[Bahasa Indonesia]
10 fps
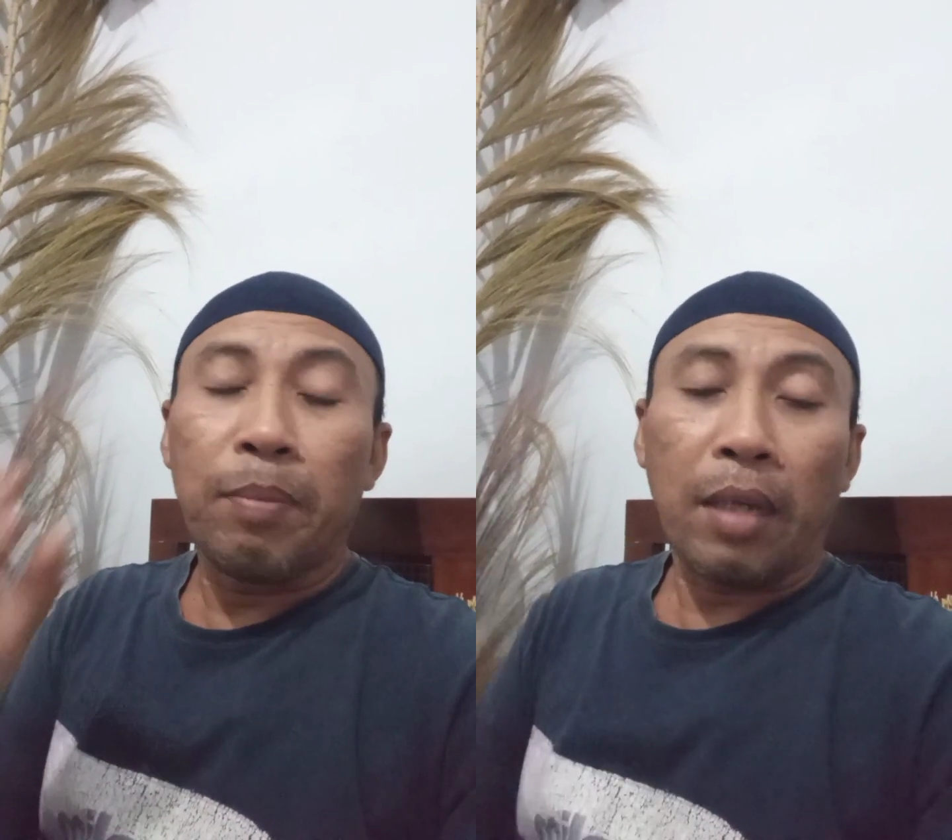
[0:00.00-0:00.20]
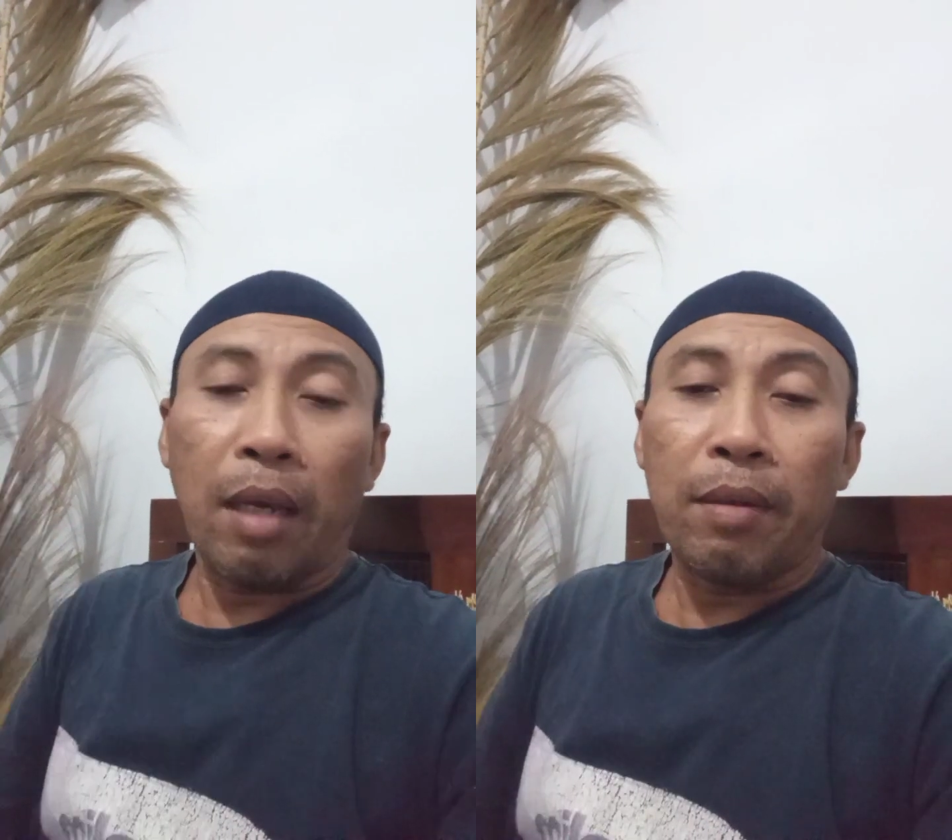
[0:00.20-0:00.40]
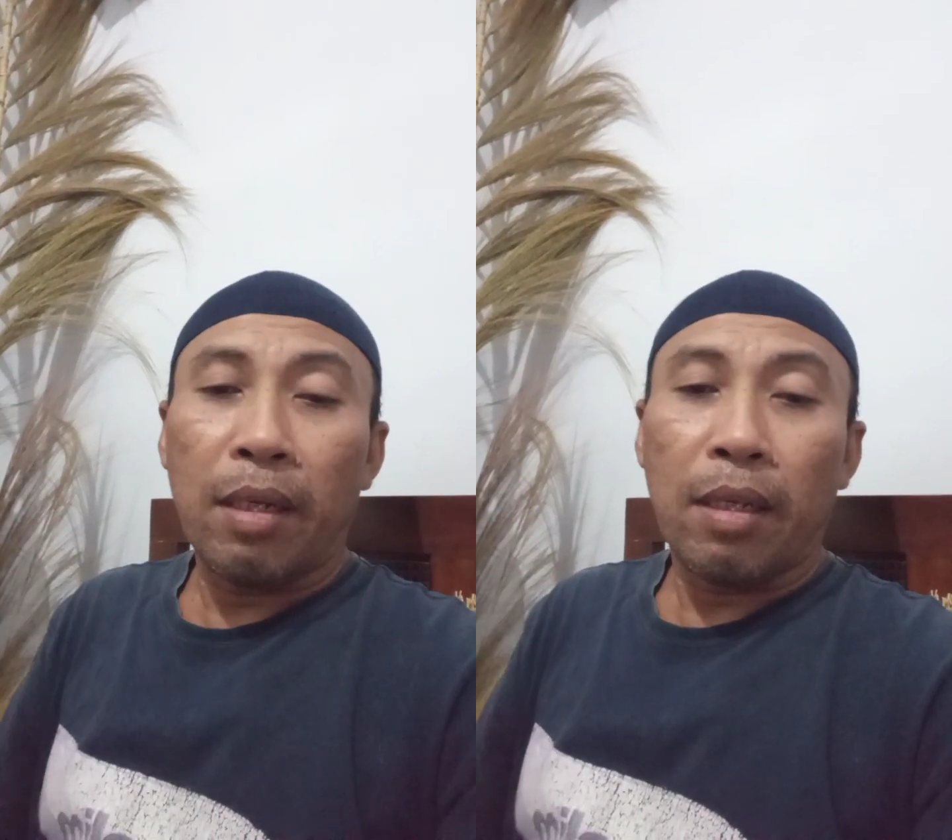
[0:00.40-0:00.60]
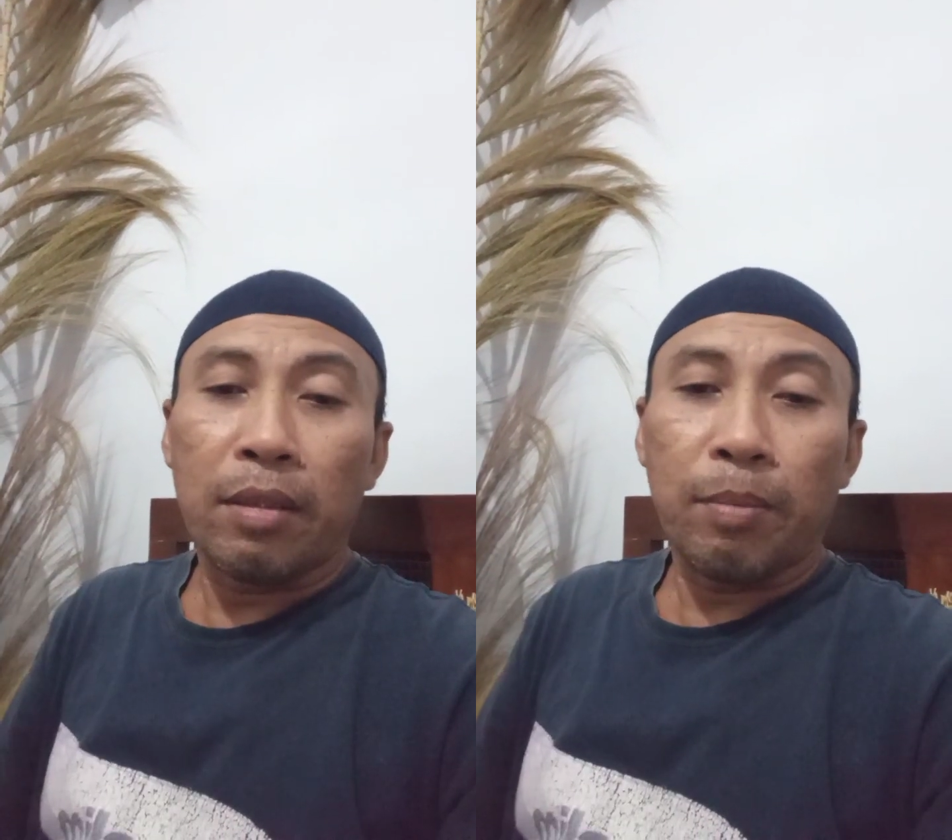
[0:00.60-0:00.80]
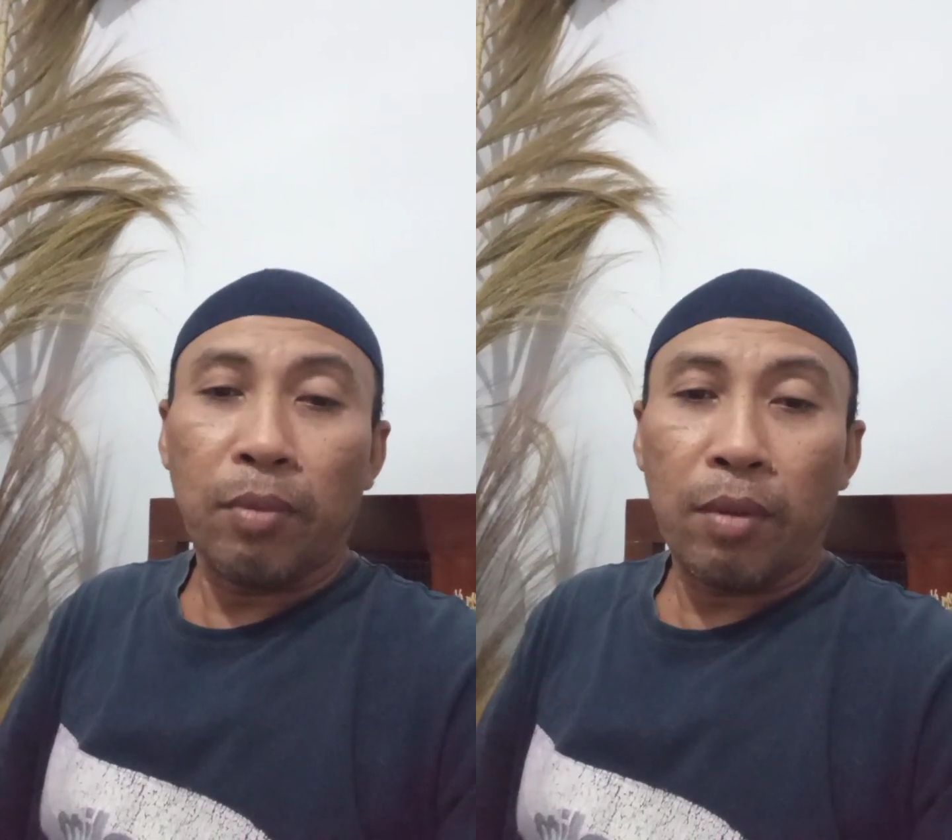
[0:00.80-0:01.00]
perkawinan yang
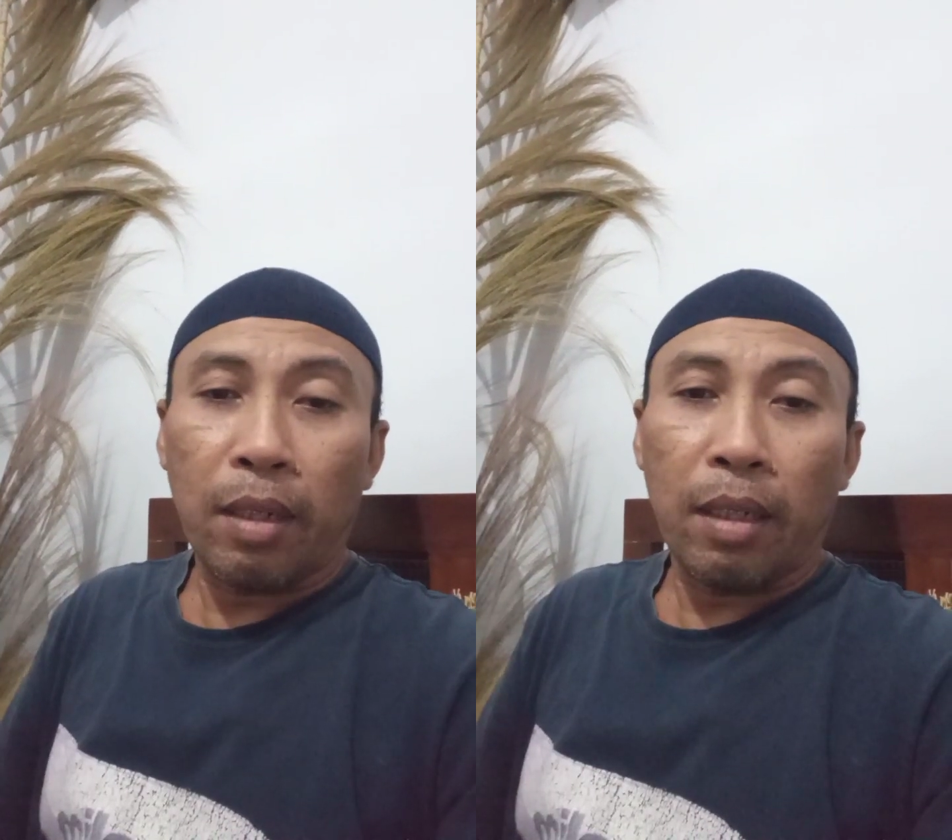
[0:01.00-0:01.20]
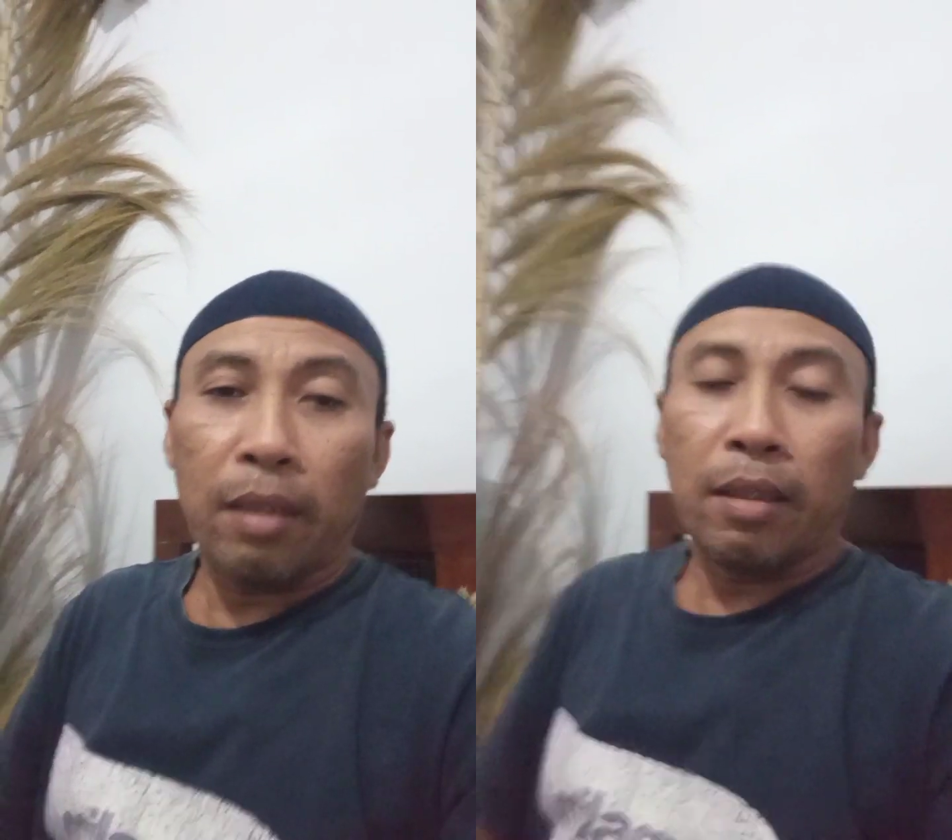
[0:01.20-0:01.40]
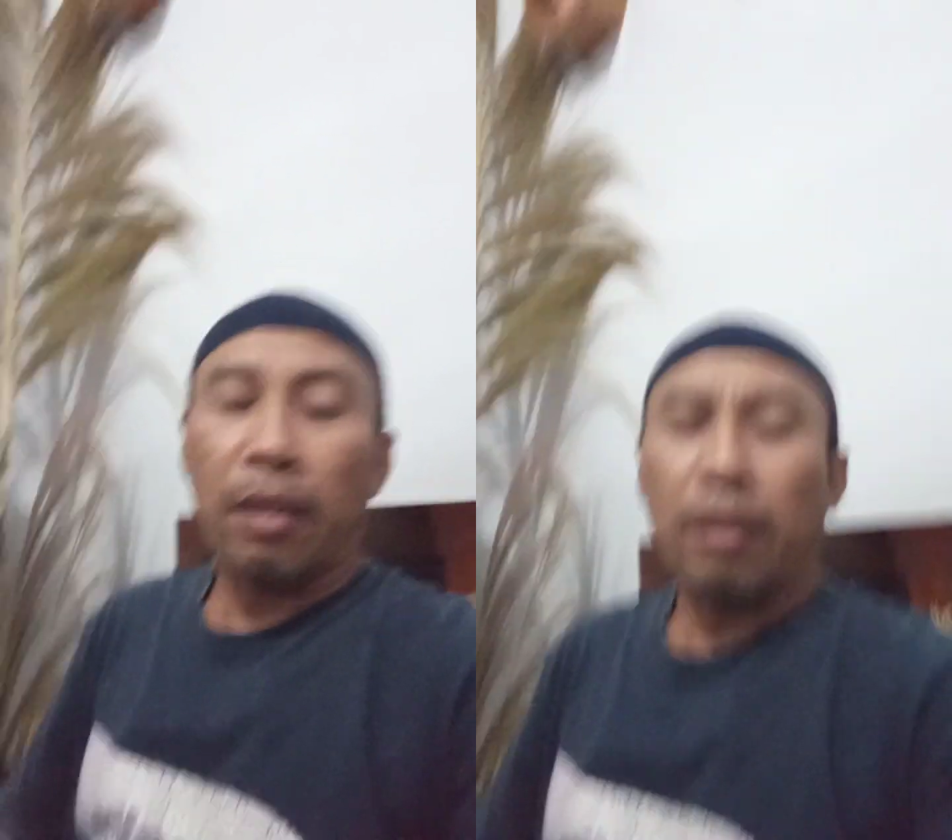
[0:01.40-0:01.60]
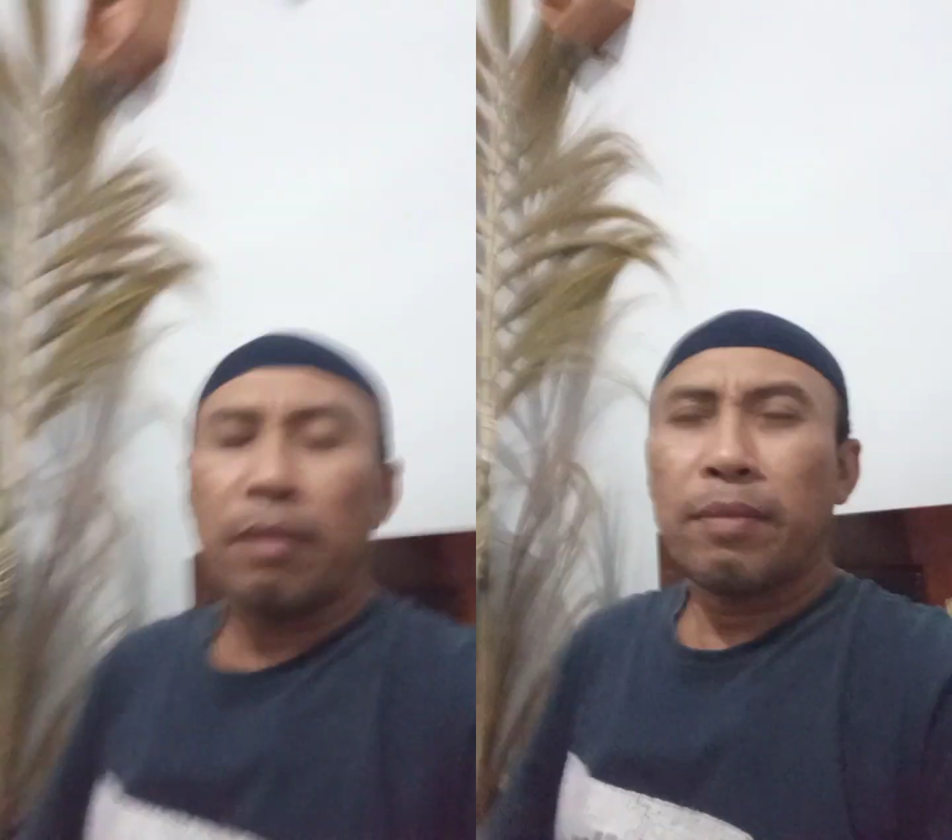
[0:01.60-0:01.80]
sempurna ya